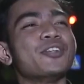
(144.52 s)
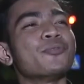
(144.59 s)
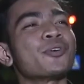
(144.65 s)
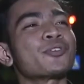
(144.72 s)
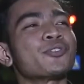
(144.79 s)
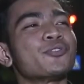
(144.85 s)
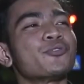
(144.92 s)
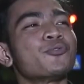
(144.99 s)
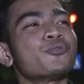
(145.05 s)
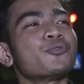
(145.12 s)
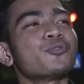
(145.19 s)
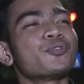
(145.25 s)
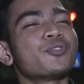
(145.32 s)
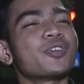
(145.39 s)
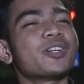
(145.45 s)
Jadi waktu itu
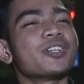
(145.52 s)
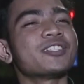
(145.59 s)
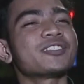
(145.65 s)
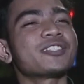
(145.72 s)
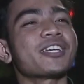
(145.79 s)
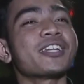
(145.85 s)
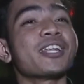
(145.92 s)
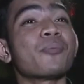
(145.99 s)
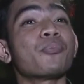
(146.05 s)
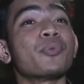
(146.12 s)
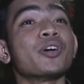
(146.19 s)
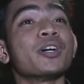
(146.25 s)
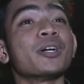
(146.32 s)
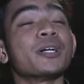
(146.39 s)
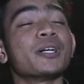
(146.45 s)
tuh saya
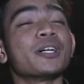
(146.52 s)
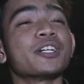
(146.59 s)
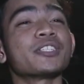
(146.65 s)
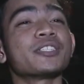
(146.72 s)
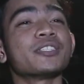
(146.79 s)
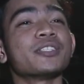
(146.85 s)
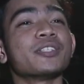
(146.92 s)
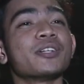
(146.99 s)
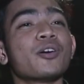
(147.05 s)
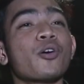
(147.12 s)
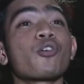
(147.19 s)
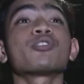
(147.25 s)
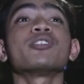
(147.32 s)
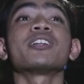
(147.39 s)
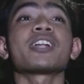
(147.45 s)
dapet
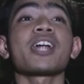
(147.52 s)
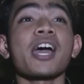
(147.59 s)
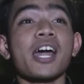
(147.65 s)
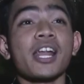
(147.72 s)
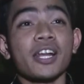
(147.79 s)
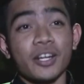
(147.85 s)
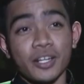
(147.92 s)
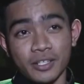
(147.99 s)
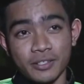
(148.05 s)
orderan.